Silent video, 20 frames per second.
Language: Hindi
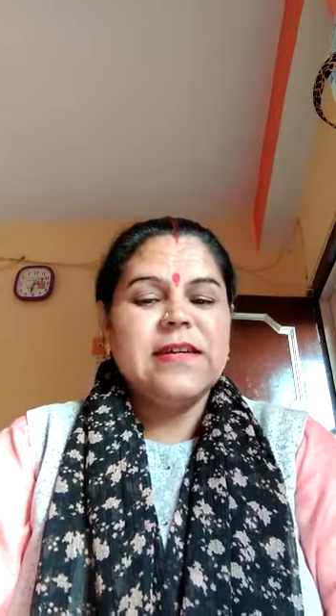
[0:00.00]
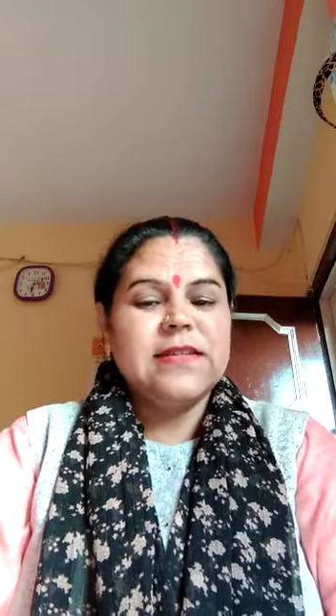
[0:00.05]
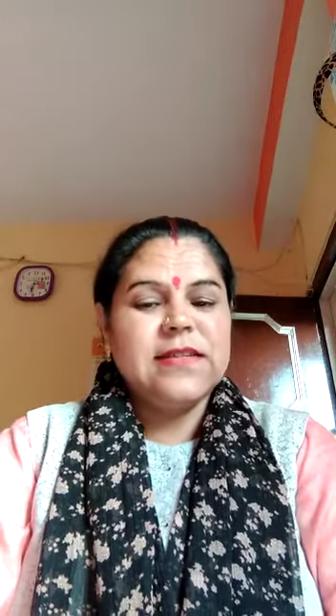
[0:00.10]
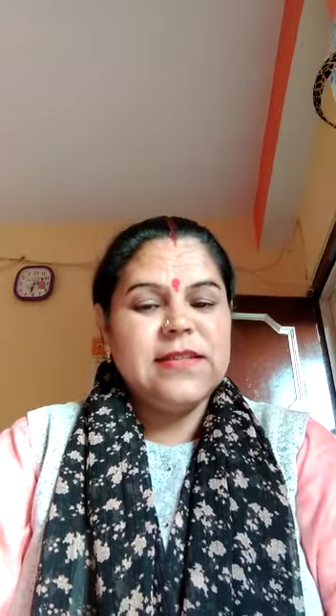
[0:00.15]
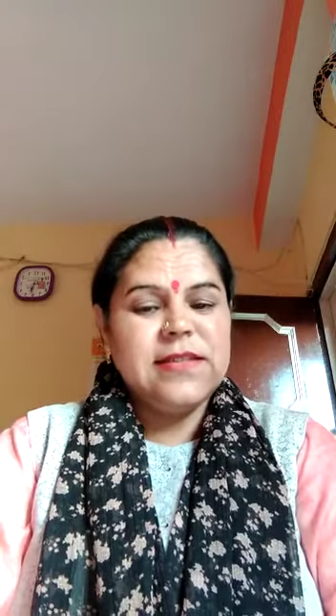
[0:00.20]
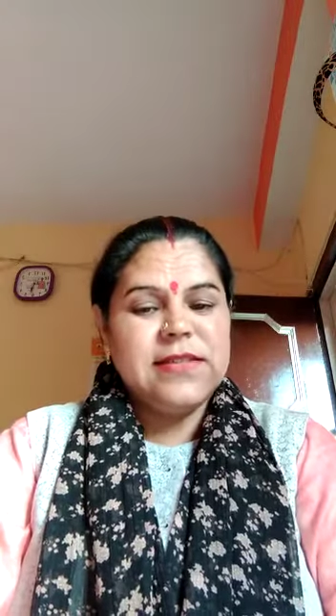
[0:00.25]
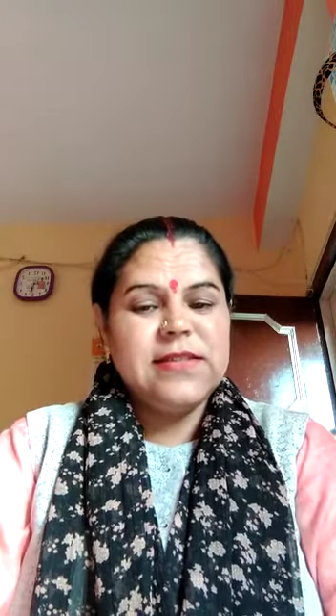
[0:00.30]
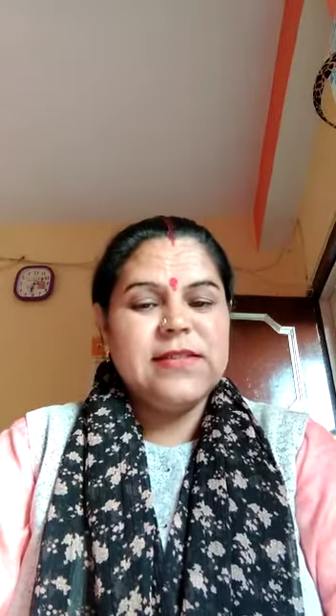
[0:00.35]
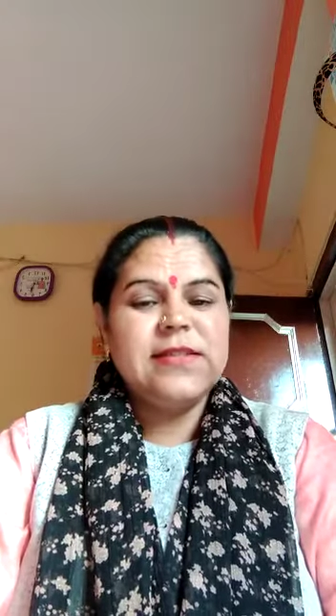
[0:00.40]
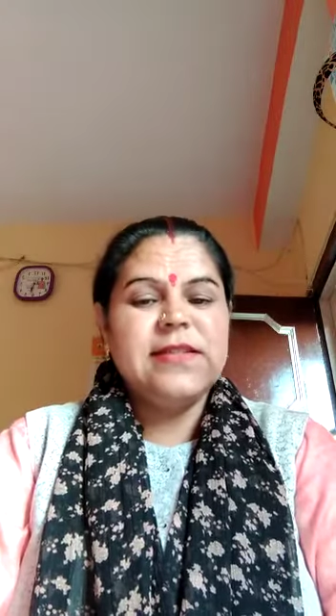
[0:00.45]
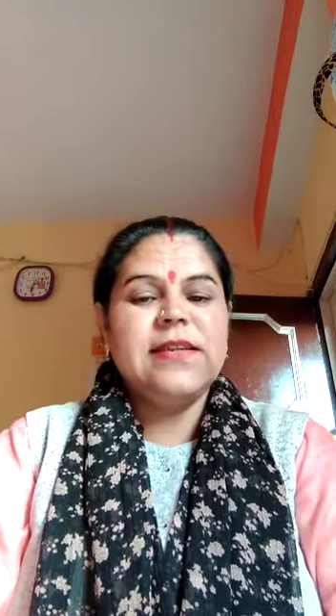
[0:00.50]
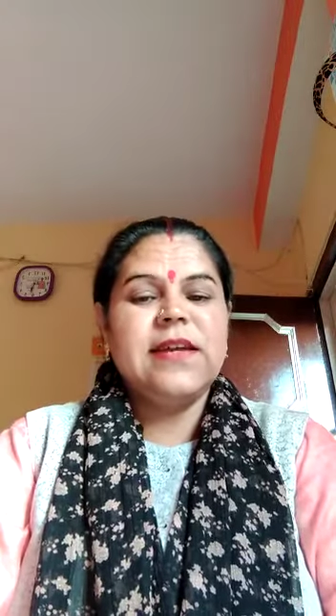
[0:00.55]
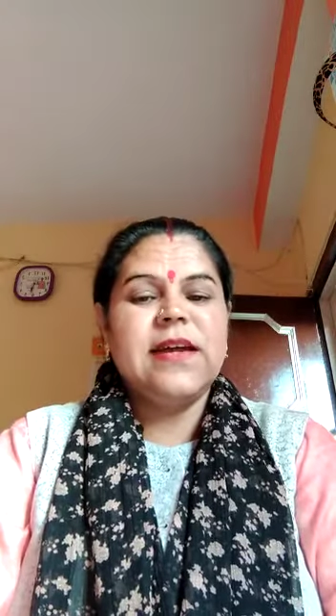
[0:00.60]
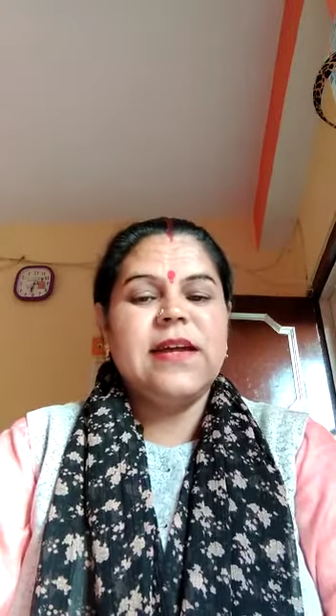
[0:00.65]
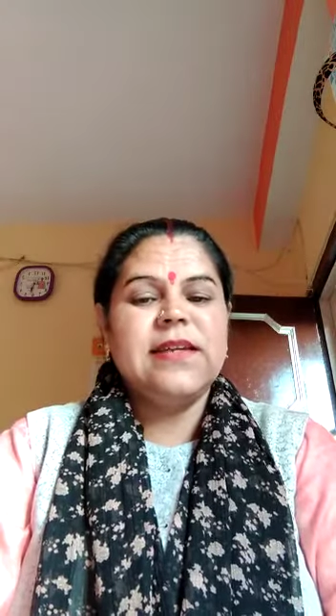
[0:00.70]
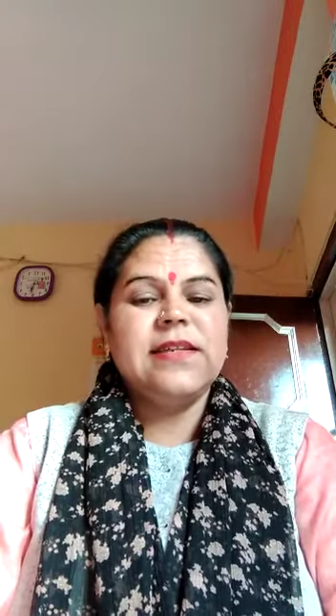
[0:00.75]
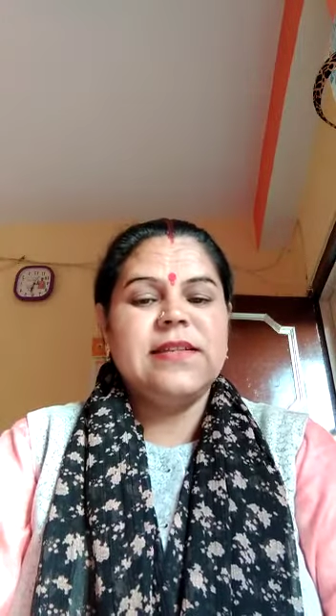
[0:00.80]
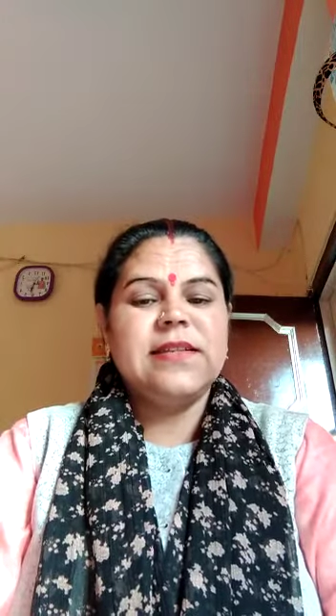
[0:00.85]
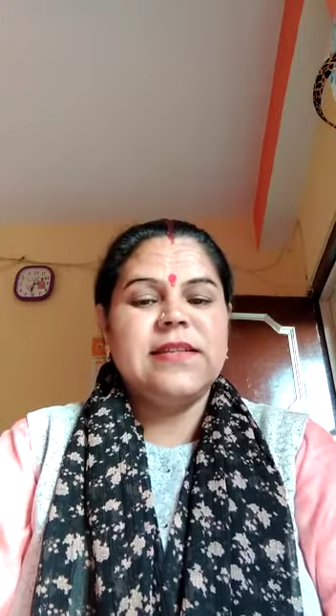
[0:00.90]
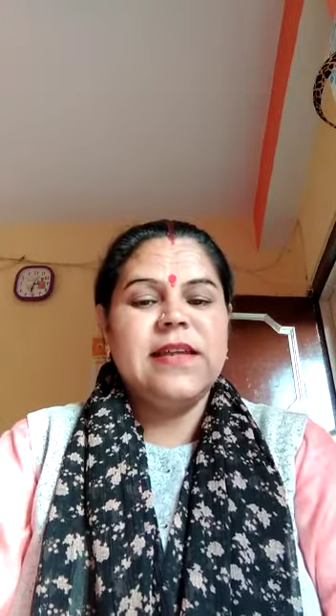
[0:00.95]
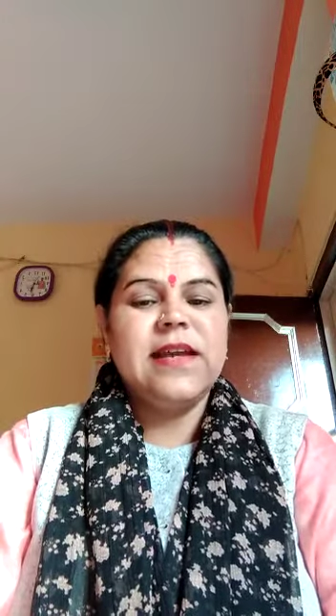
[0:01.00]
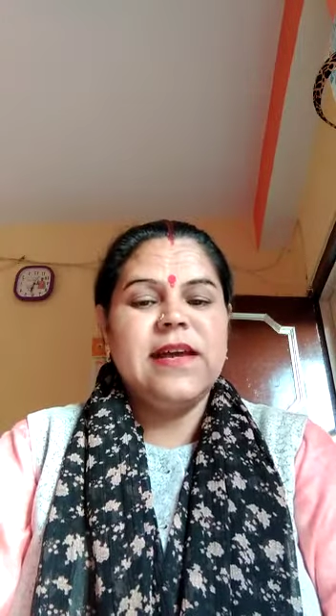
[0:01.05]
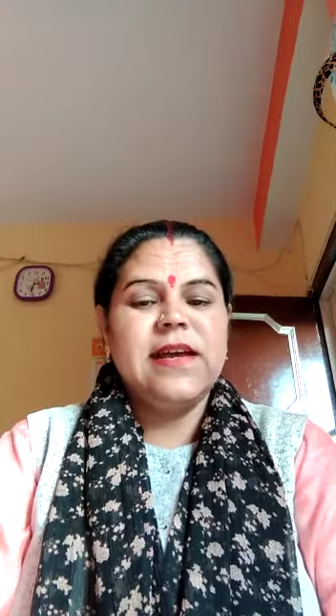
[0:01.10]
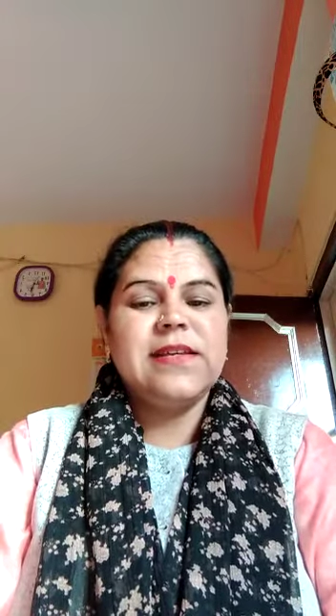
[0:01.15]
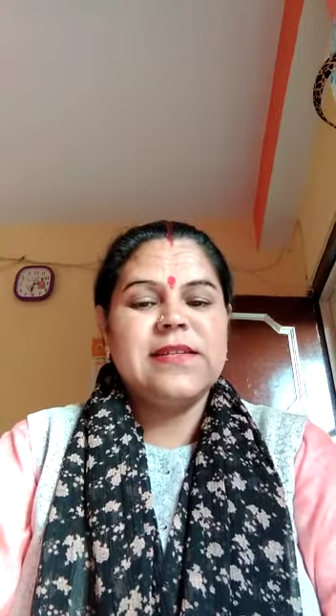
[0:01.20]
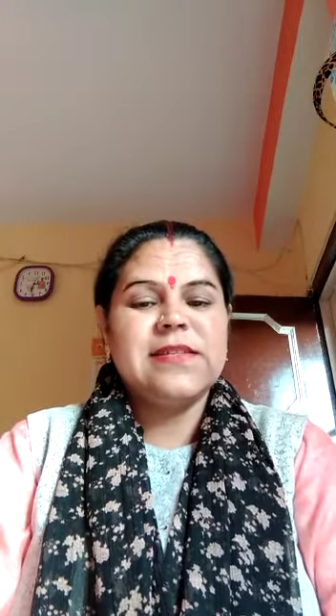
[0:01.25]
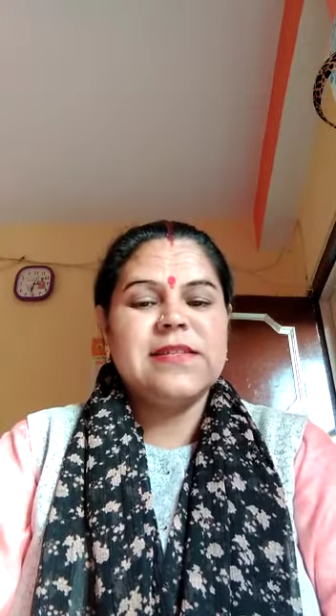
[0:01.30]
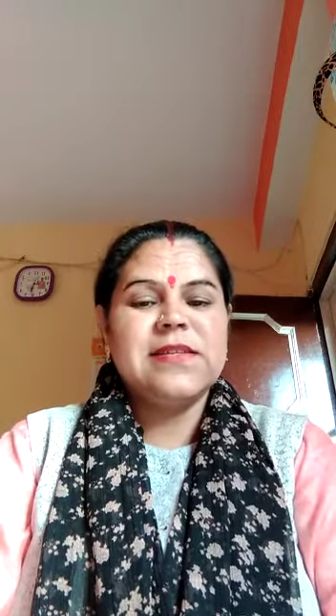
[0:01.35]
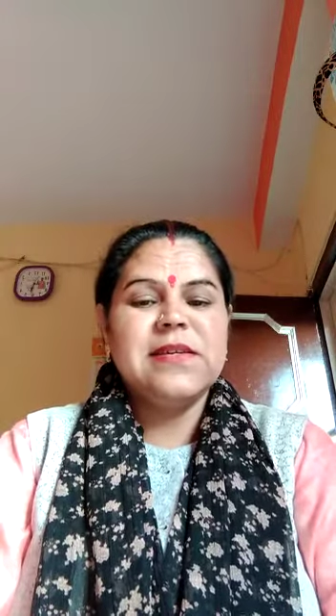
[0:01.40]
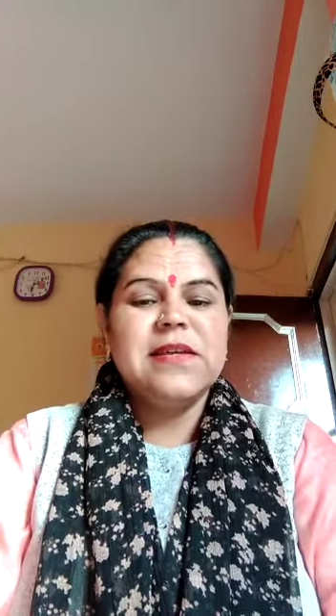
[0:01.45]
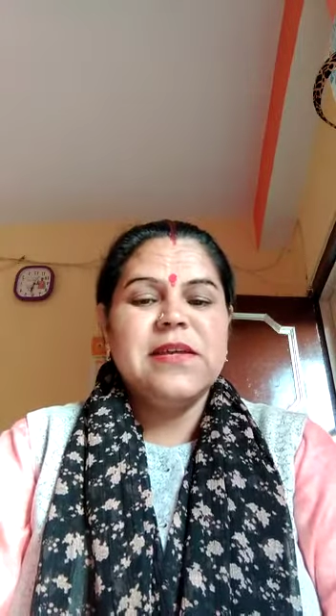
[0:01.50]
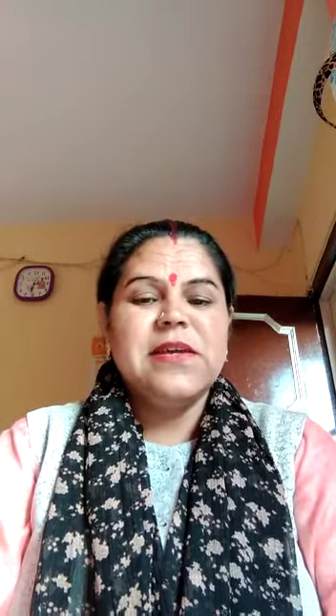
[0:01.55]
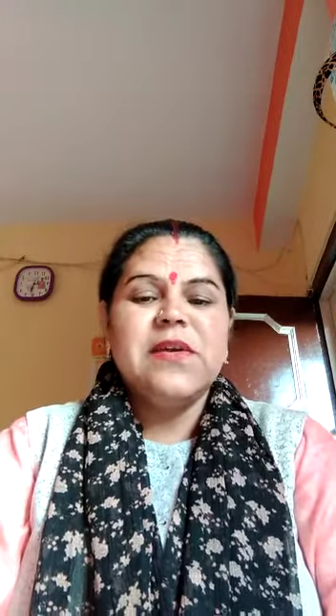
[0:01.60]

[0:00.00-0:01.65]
रच दिया इतिहास